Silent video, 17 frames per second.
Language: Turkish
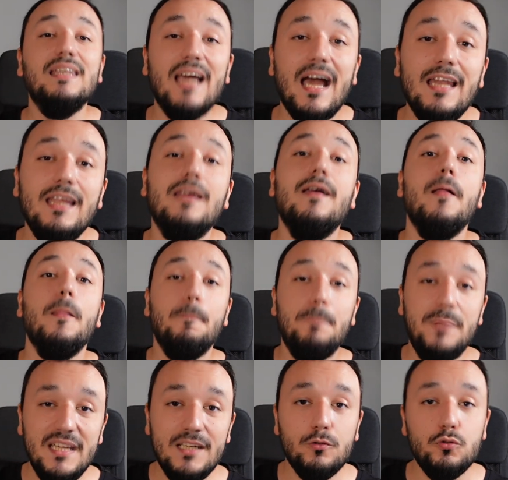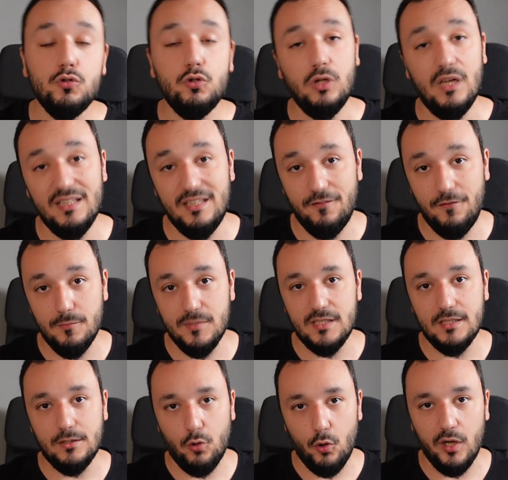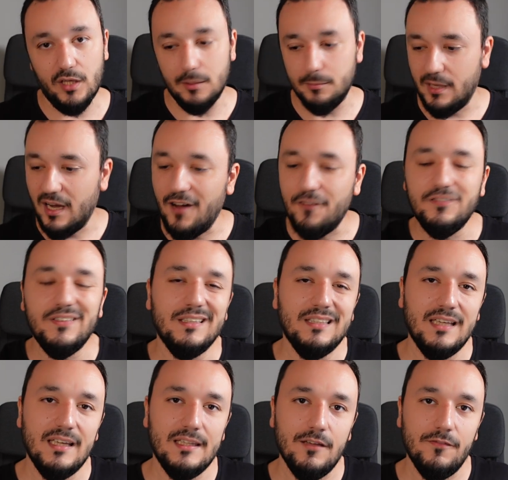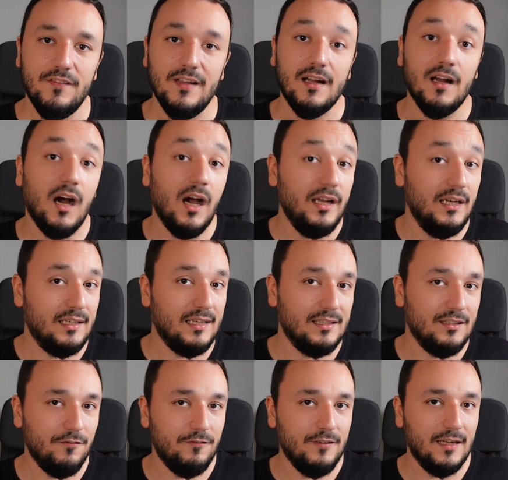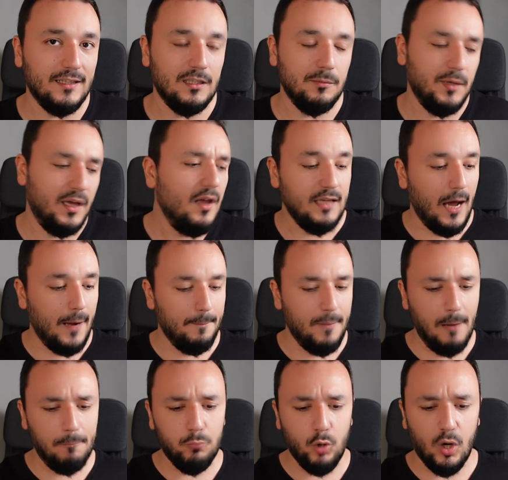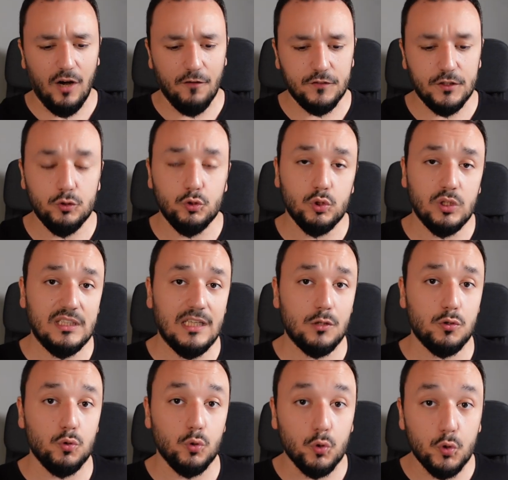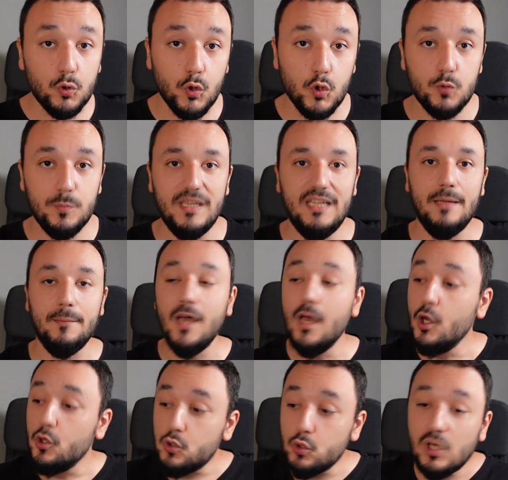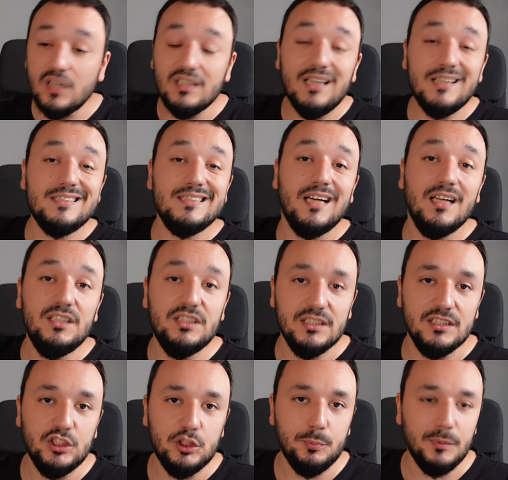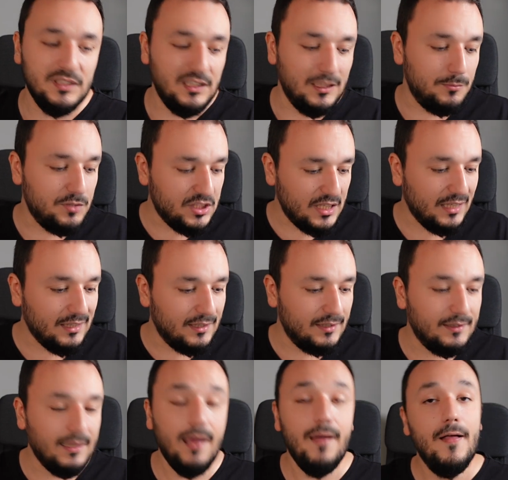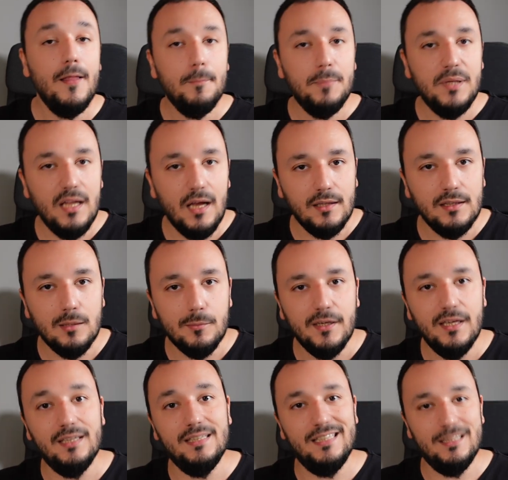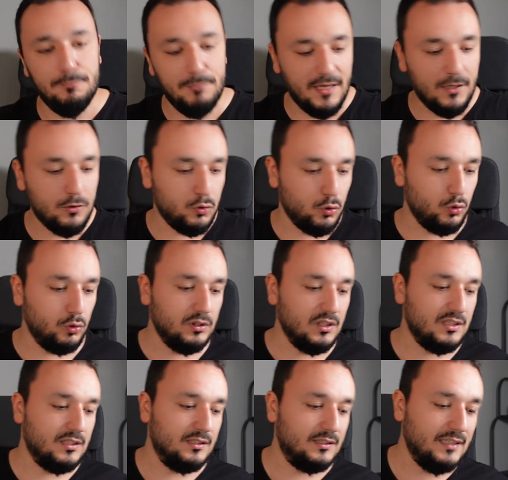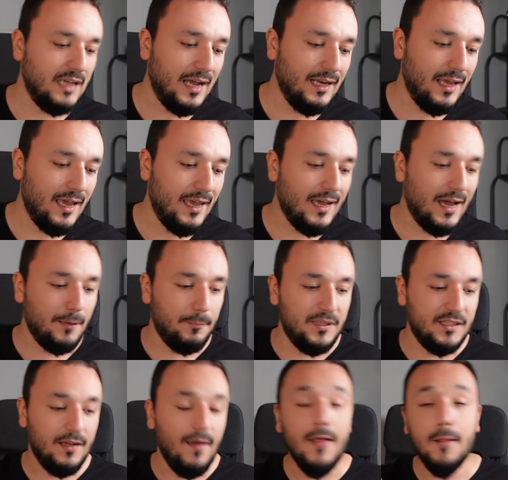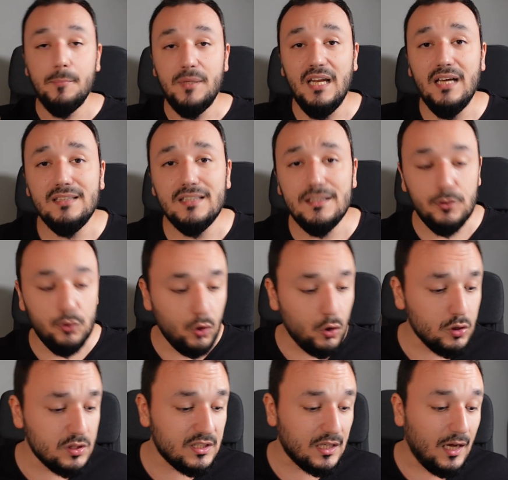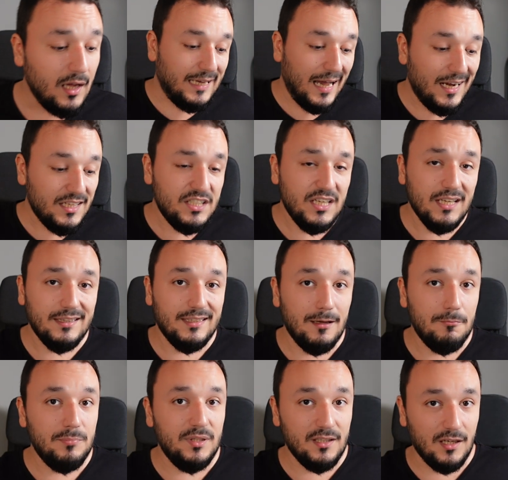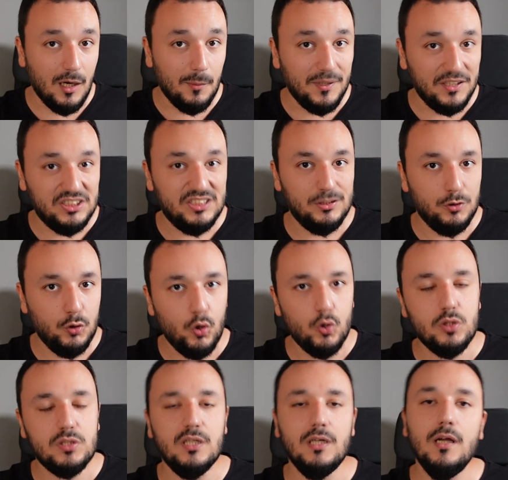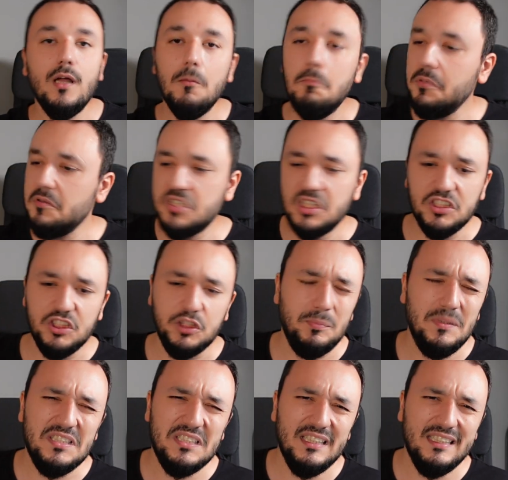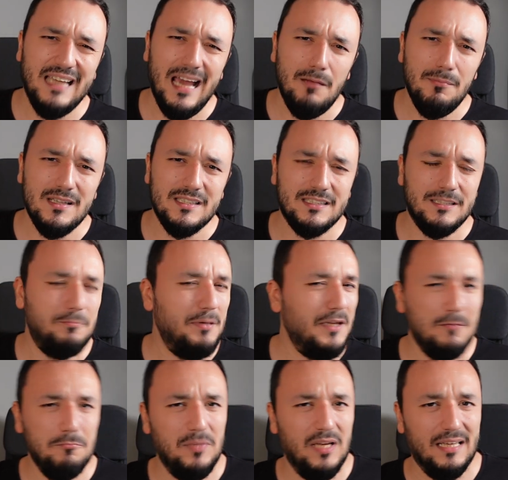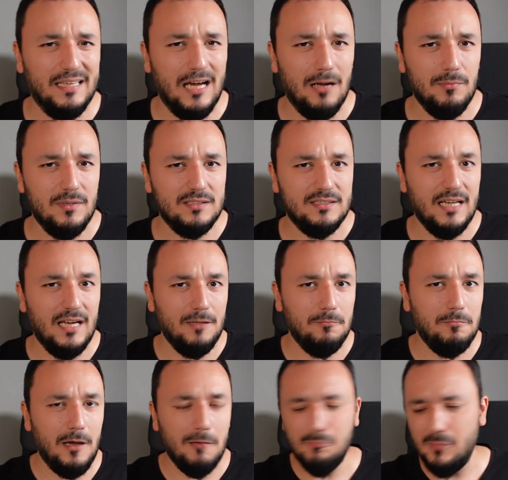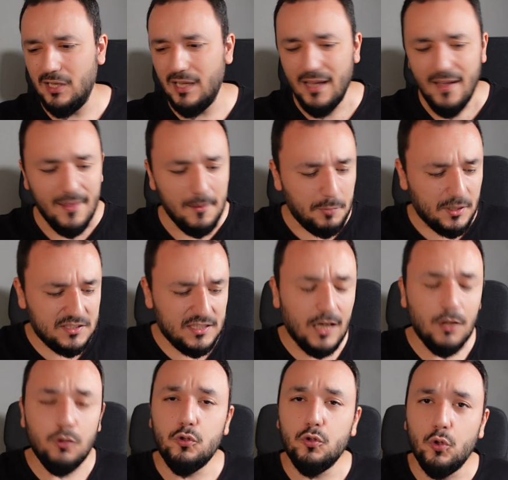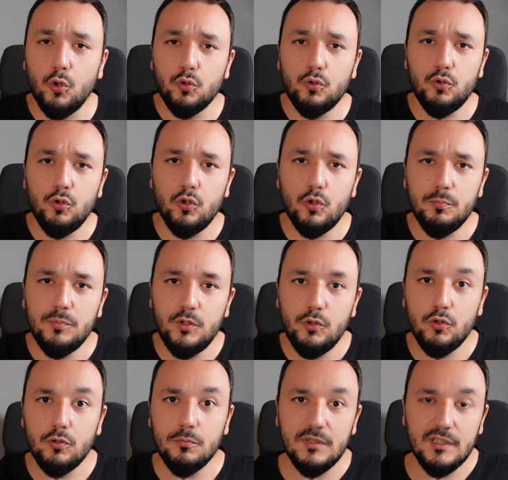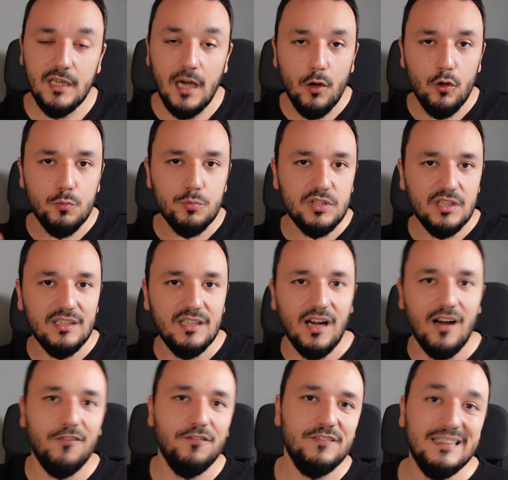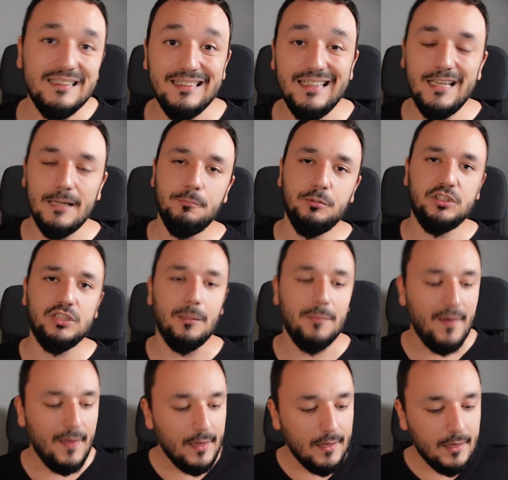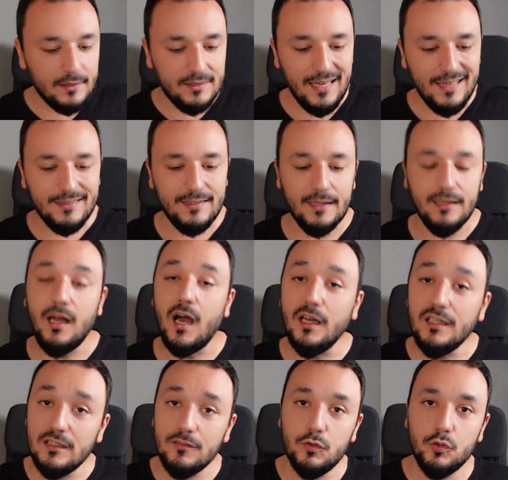Yani bir düşük hedefimizi koyalım. Haftalık hedefler, aylık hedefler gibi. Yani ben bu hafta şu kadar soru çözmeliyim, şu kadar saat çalışmalıyım şeklinde planlamaya gitmek zorundasınız. Yani eğer bir planın yoksa, gerçekten bir amacın yoksa çalışma isteği gelmez ki. Benim bile gelmez. Yani ben bile pazar günü oturuyorum diyorum ki ya önümüzdeki hafta ne yapacağım? Tek tek hangi